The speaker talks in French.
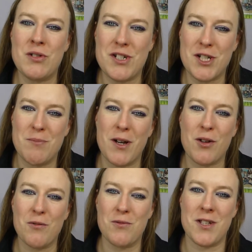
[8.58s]
j'espère
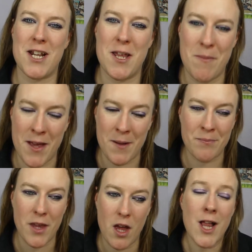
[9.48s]
que vous allez bien.
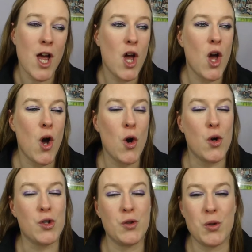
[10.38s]

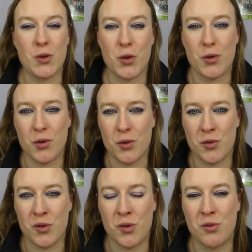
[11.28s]
Aujourd'hui on se retrouve dans
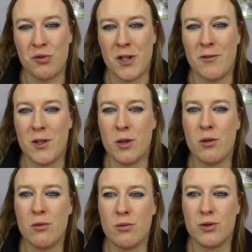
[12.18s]
une nouvelle
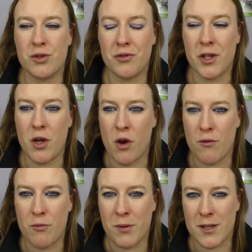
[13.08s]
vidéo où je vais euh,
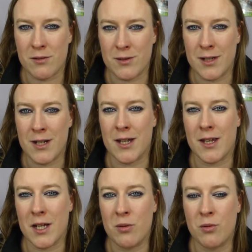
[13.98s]
vous présenter les
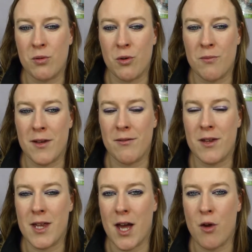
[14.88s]
cadeaux que ma
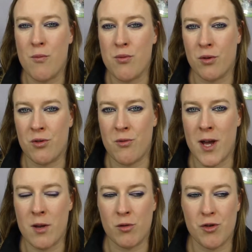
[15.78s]
fille a eu pour
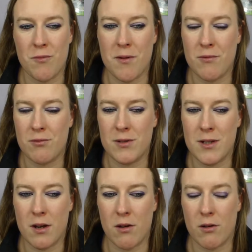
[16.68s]
Noël. Donc je vais pas vous
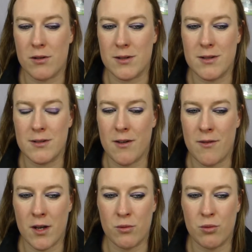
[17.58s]
dire euh, si ça
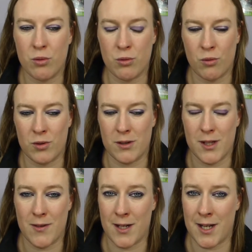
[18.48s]
vient du tonton, si
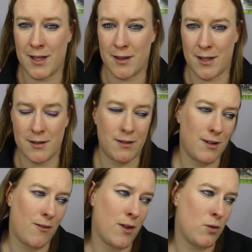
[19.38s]
ça vient de la tata, si
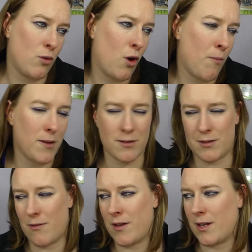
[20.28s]
ça vient du grand-père, si
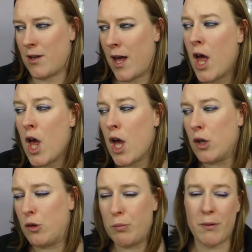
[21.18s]
ça vient
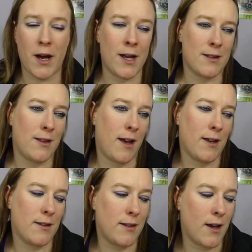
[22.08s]
du parrain, etc.,
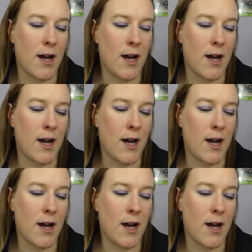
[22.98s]
etc.